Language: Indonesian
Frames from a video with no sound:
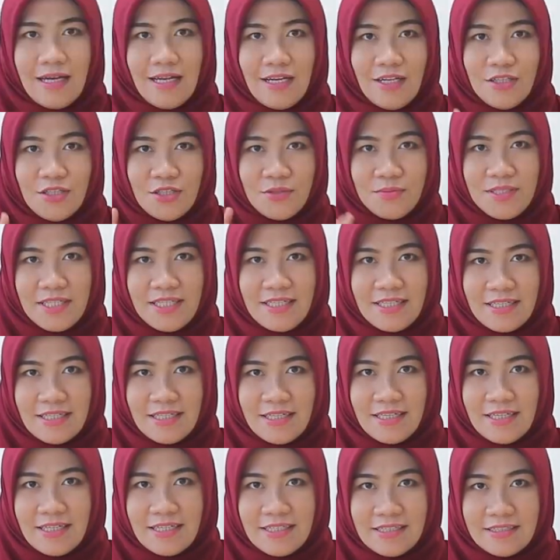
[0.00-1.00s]
Halo Job
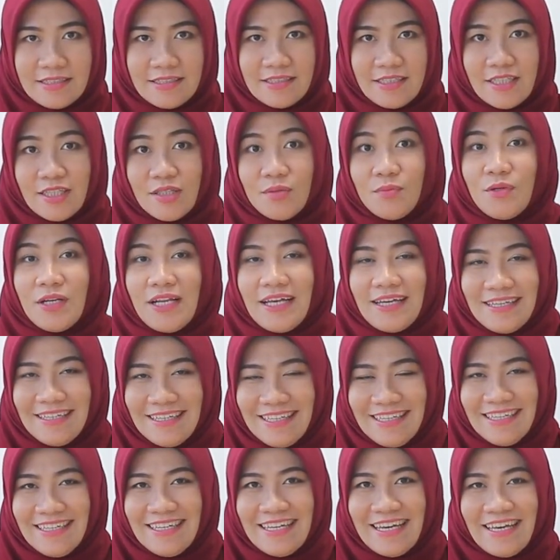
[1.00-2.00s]
Seeker, ketemu
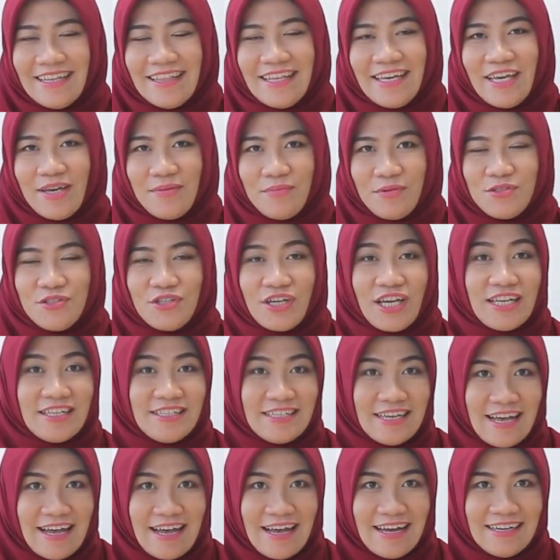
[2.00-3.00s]
lagi di ETG Pojok
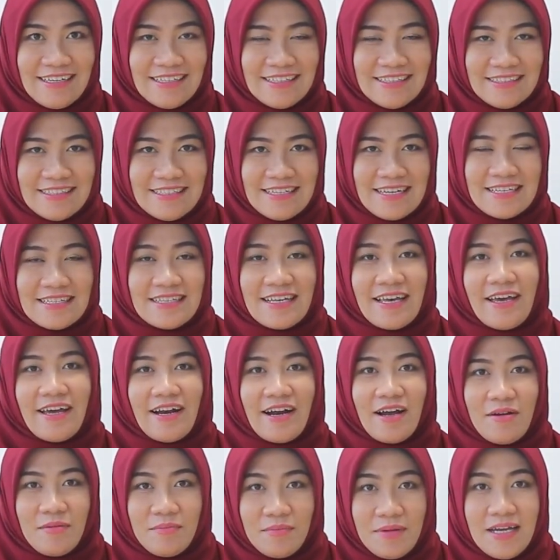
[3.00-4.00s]
HR.
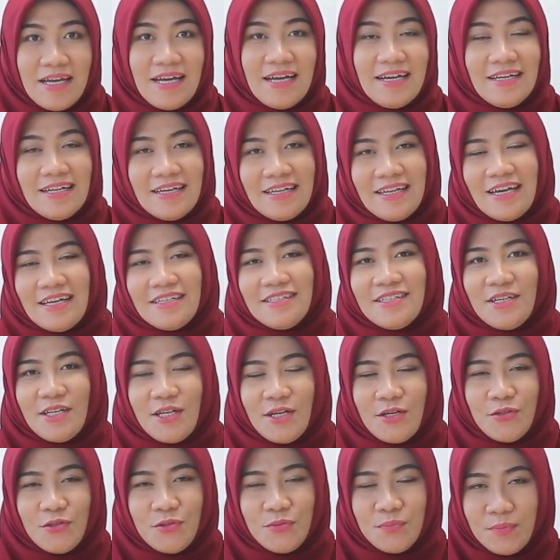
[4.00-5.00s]
Saya Rahma dari
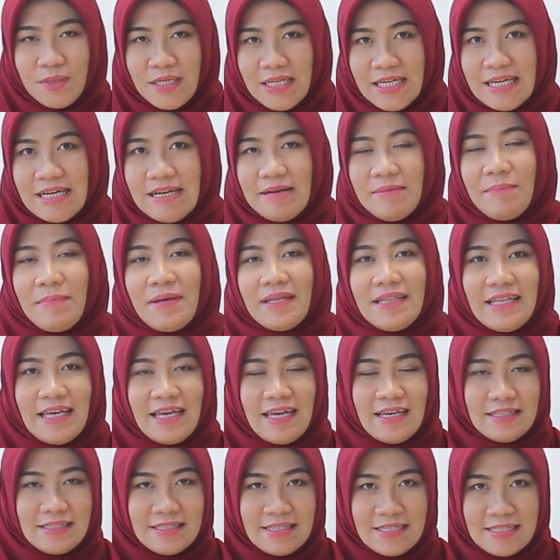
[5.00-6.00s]
HR Recruitment PT
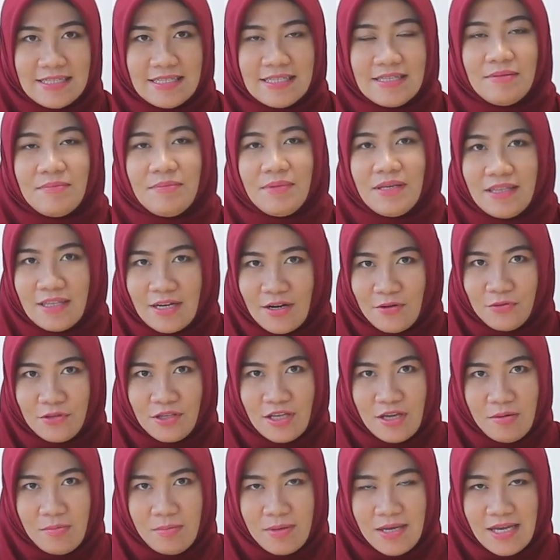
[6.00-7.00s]
Exis Mitra
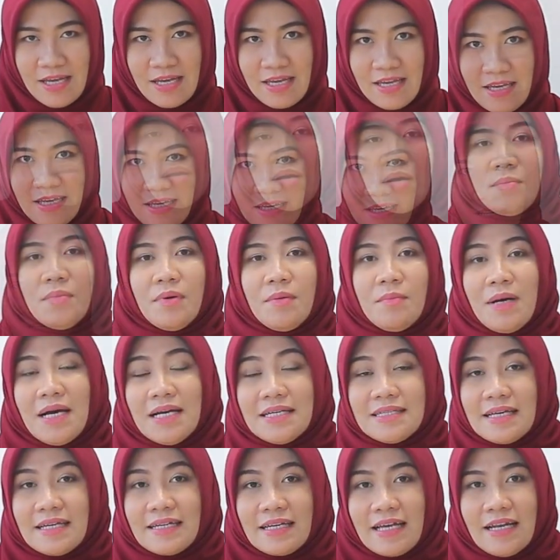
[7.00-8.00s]
Utama.
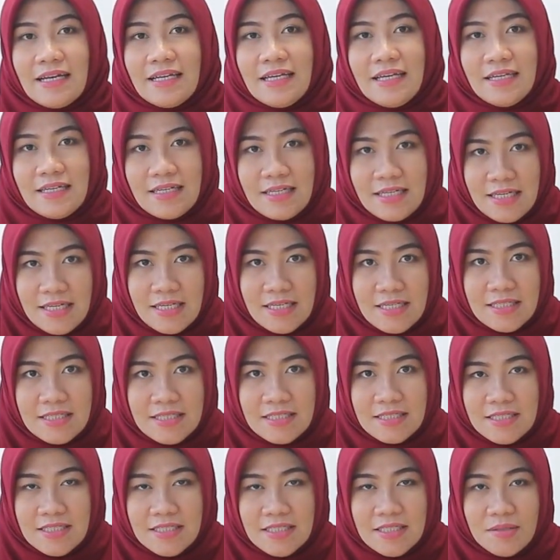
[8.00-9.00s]
Pembahasan kali ini,
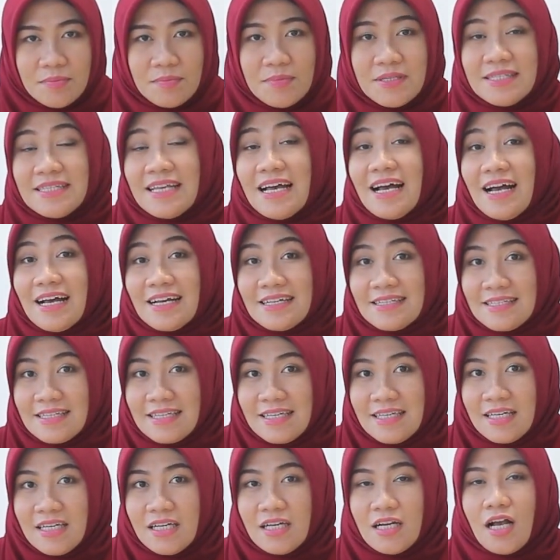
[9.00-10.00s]
bisa nggak
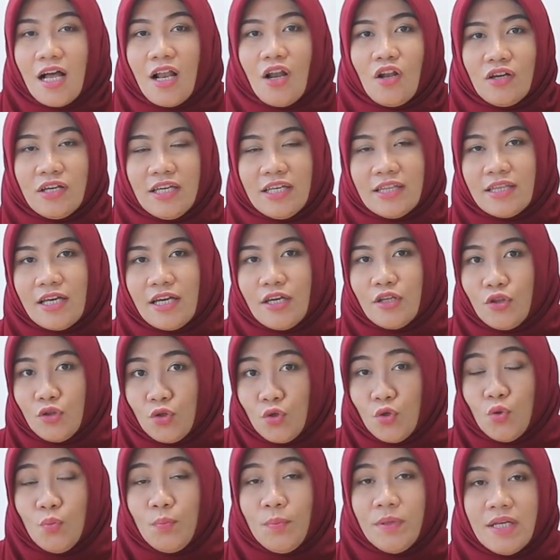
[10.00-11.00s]
sih kalau kita
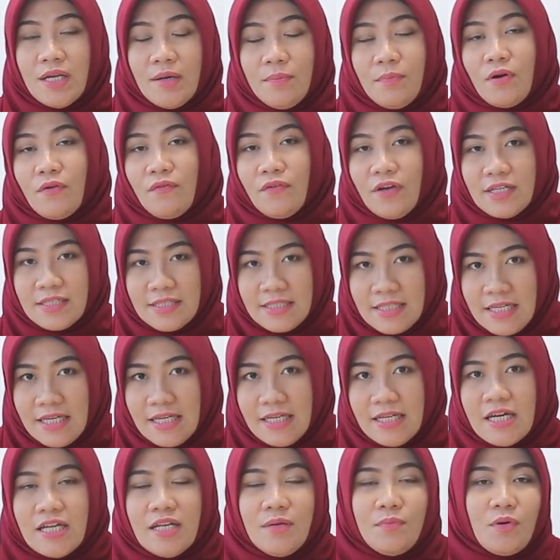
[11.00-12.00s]
itu pindah
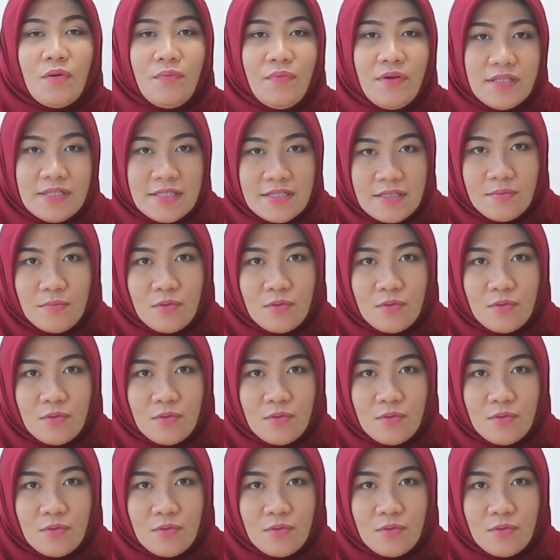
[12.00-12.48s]
profesi dari profesi